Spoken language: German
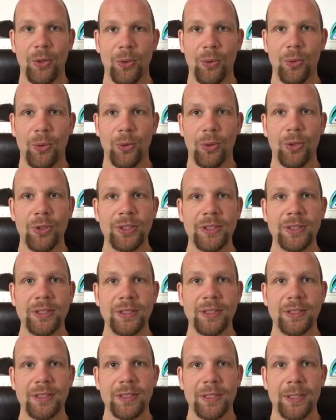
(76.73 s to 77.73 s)

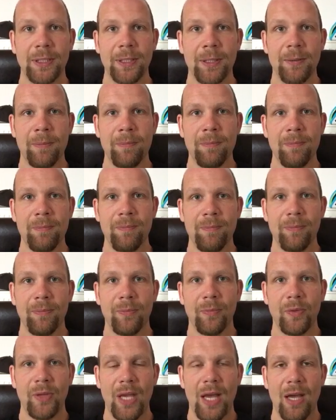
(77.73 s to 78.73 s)
Und ähm,
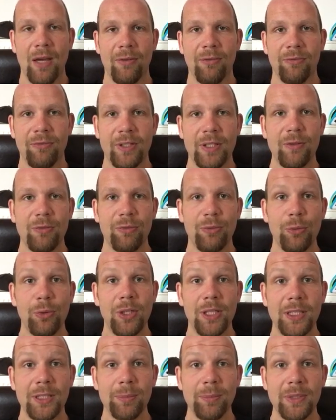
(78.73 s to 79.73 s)
ja, fit
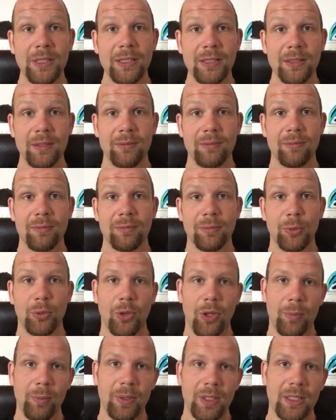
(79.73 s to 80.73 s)
fühle ich mich,
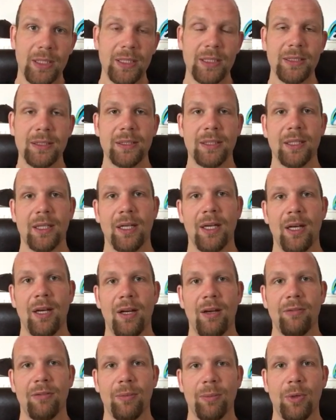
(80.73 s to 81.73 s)
körperlich.
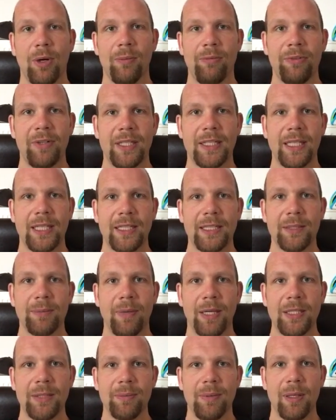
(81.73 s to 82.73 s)
Vom Kopf her denke ich
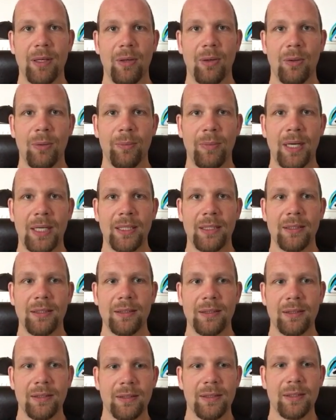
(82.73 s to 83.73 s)
manchmal, oh Mann,
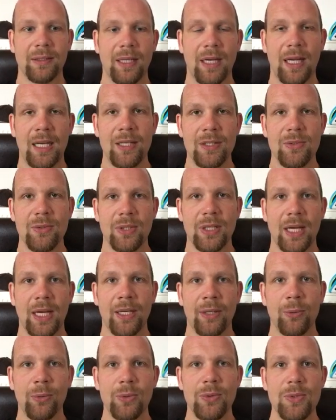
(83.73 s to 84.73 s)
äh, alles unter
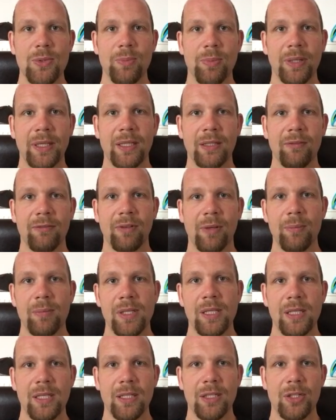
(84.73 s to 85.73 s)
einen Hut zu bringen,
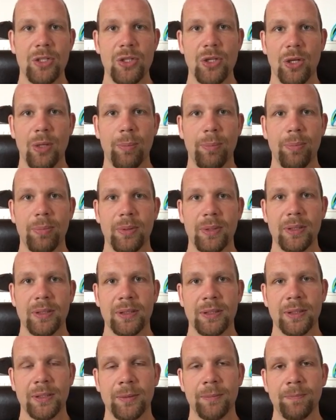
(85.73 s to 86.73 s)
Familie, Job.
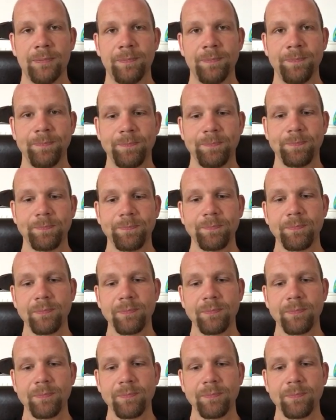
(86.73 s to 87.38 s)
Ähm,